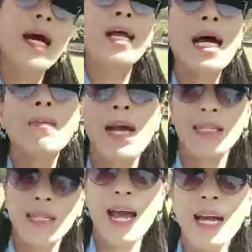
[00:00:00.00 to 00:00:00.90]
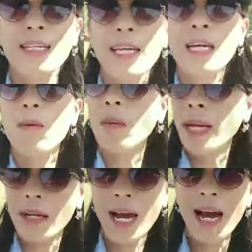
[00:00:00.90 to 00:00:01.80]
ษฐารามแห่งนี้นะ ที่เคยบอกไป
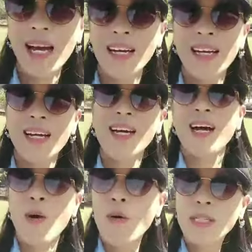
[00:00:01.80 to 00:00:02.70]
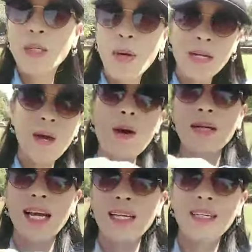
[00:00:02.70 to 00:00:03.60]
แล้วนะคะ องค์ที่อยู่ข้างนอก
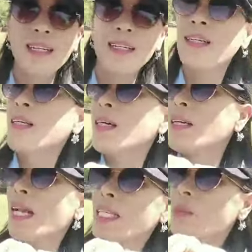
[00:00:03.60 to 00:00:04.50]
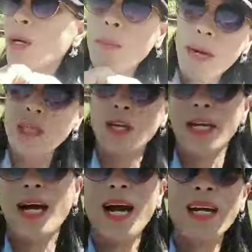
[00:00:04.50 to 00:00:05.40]
เนี่ย น่าจะบึ้งบึ้งหน่อย
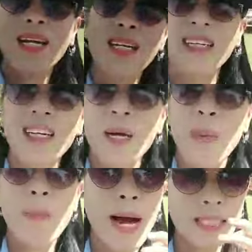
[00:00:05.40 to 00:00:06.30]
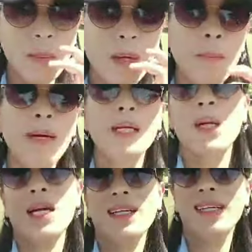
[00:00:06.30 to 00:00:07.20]
นะคะ พระพักจะบึ้งบึ้งห
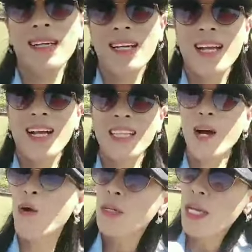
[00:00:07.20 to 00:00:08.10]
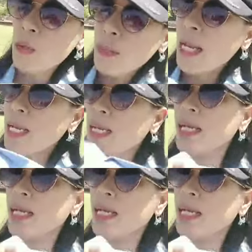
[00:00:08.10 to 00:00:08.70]
น่อย แต่องค์ที่อยู่ใน